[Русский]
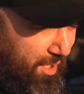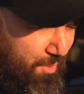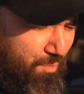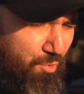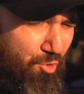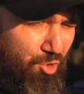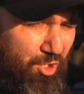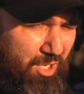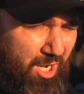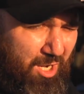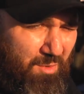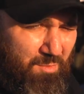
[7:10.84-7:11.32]
тех
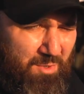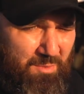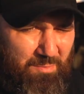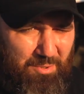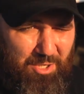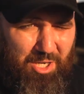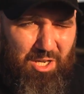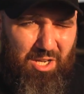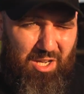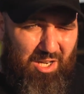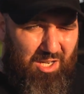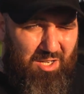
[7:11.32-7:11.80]
пор, как мы
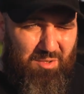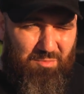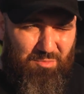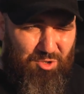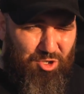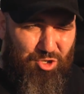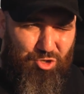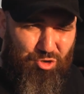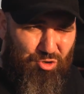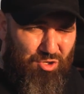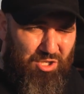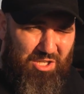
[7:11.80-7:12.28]
приехали,
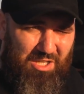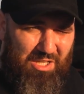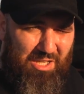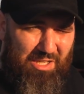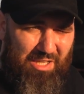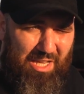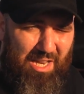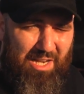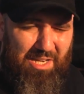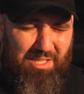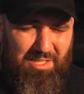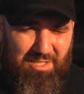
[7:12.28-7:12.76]
мы еще не
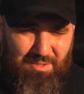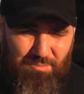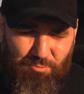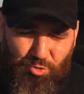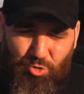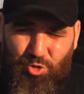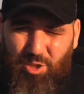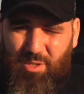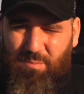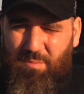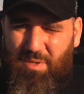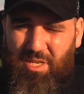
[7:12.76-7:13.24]
гоняли выезжали,
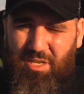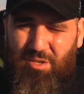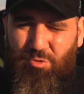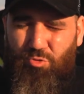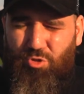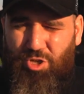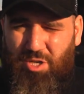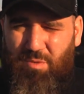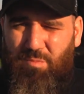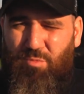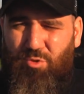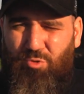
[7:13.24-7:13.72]
где замеры
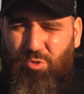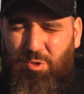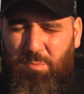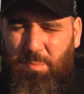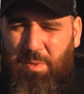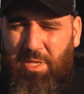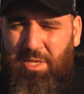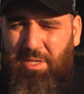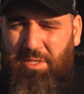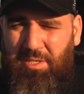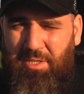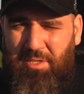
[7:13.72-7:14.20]
уже мы
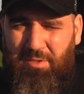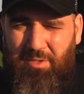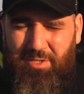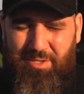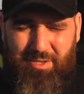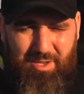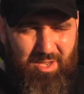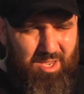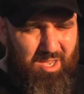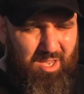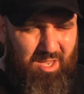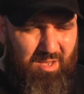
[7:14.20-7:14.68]
успели
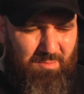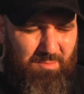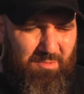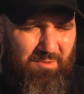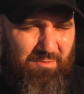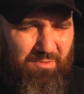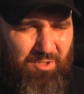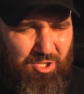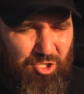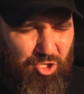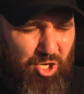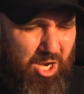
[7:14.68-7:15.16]
делать.
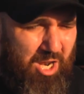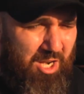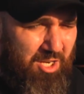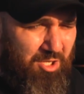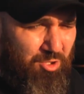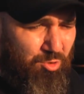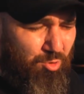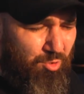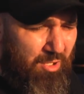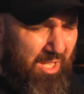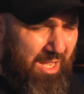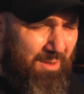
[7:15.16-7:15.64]
Мы
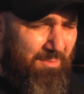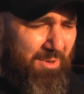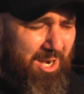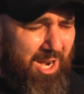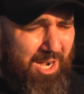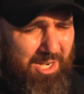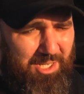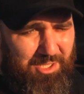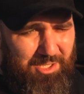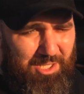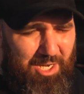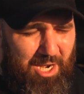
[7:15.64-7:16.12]
выезжали сюда,
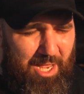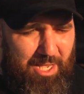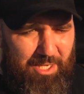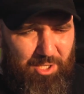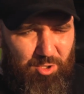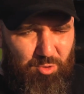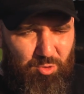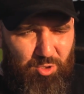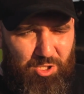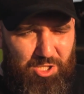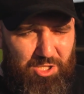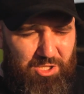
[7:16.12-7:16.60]
брали
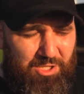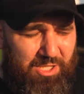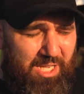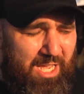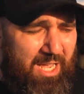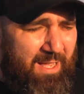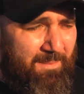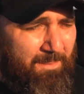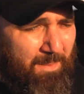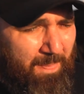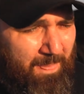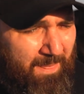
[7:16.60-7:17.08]
драги у
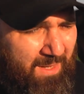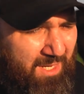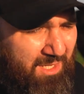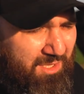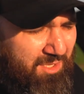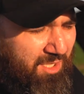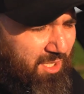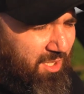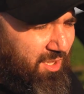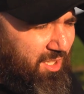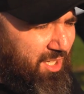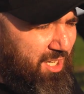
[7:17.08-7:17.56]
кента,
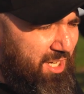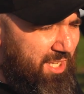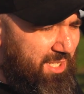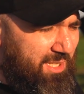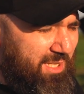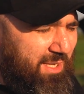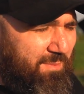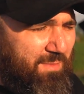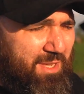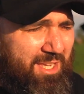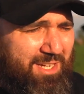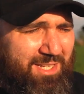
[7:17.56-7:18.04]
делали
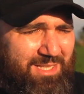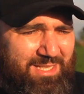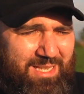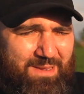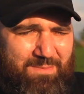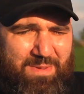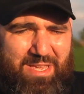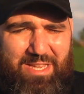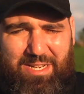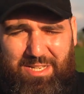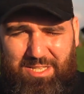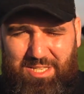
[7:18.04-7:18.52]
замеры,
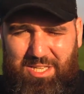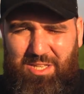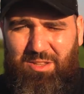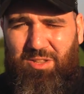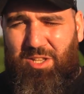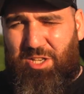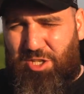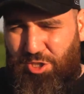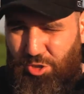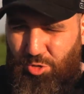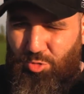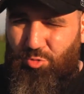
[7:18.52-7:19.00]
замеры
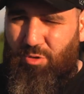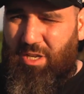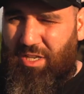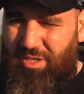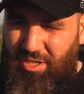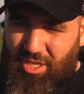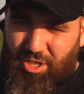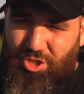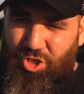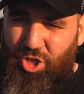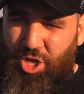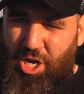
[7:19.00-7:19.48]
делали, сука,
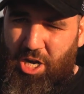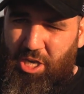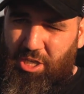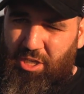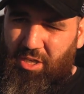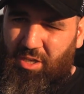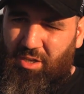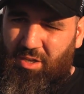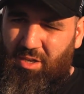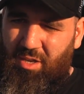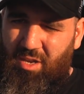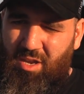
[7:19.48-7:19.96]
на
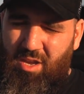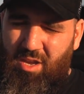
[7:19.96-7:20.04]
чеки.